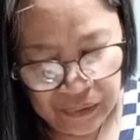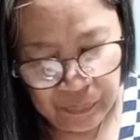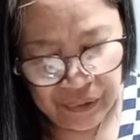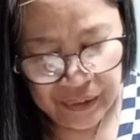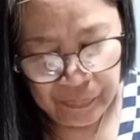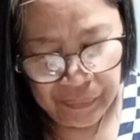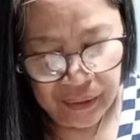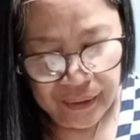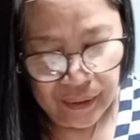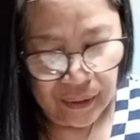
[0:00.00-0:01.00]

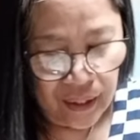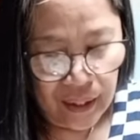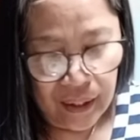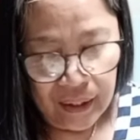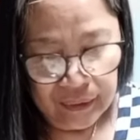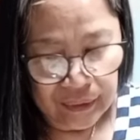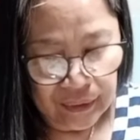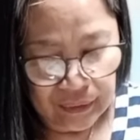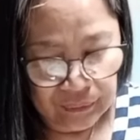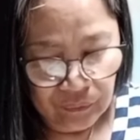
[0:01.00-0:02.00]
matamis-tamis, and
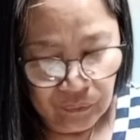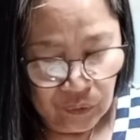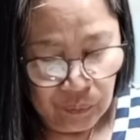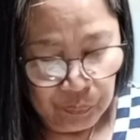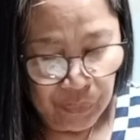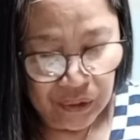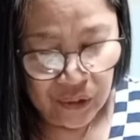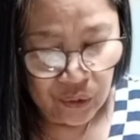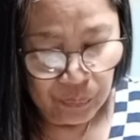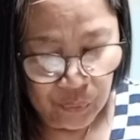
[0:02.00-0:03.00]
then, pwede
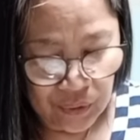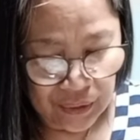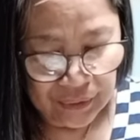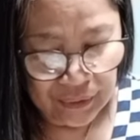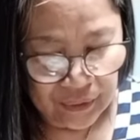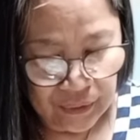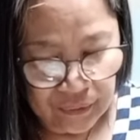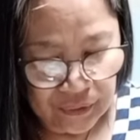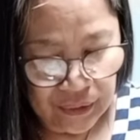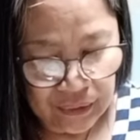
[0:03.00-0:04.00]
niyo po lagyan na
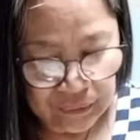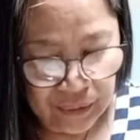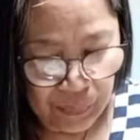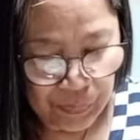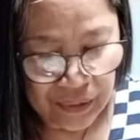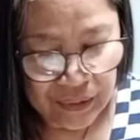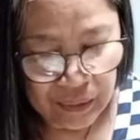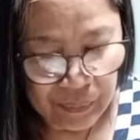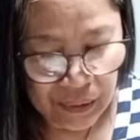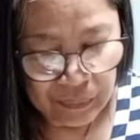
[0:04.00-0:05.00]
siya ng topping sa
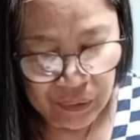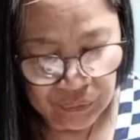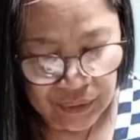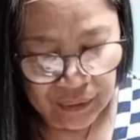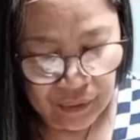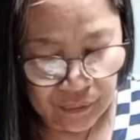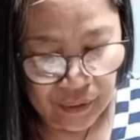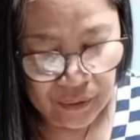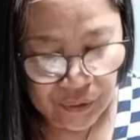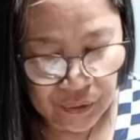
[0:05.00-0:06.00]
ibabaw, like a
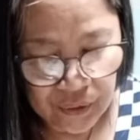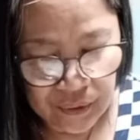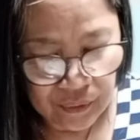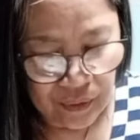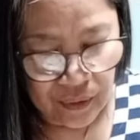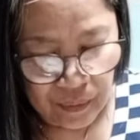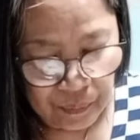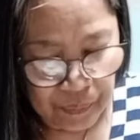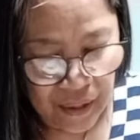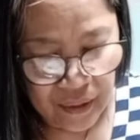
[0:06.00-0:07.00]
custard,
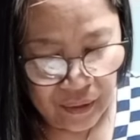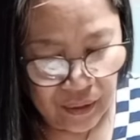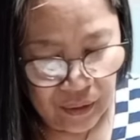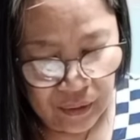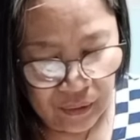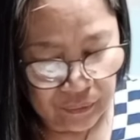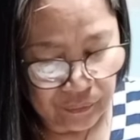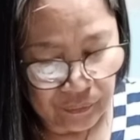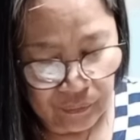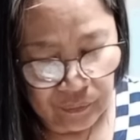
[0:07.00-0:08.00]
para
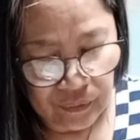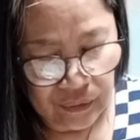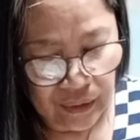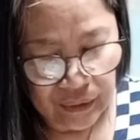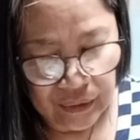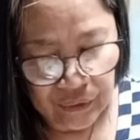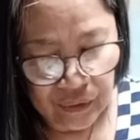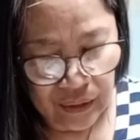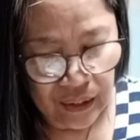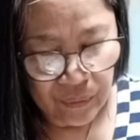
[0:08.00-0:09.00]
talaga niyo
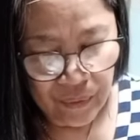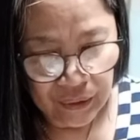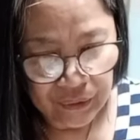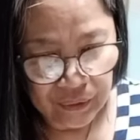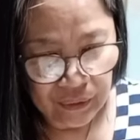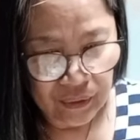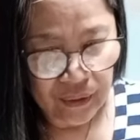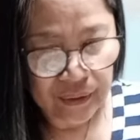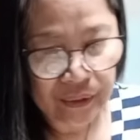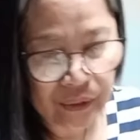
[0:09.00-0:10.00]
lang gagawa kayo ng
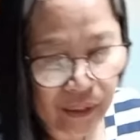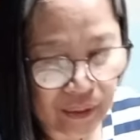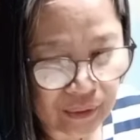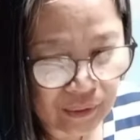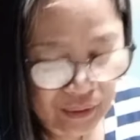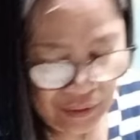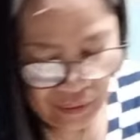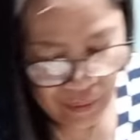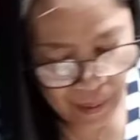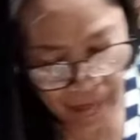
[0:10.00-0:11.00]
custard na
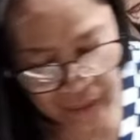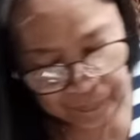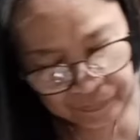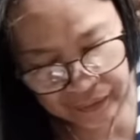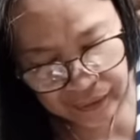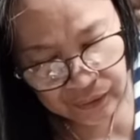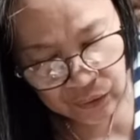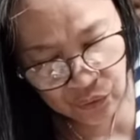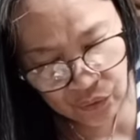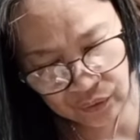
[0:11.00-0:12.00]
may
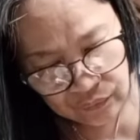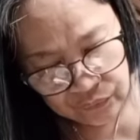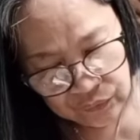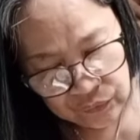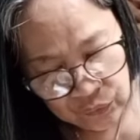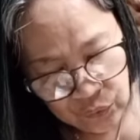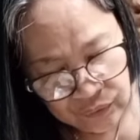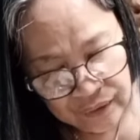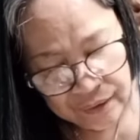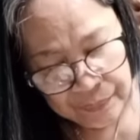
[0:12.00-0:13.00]
itlog,
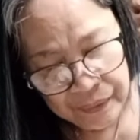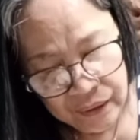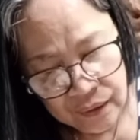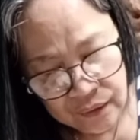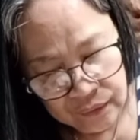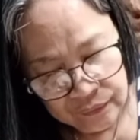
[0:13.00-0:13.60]
condensed milk,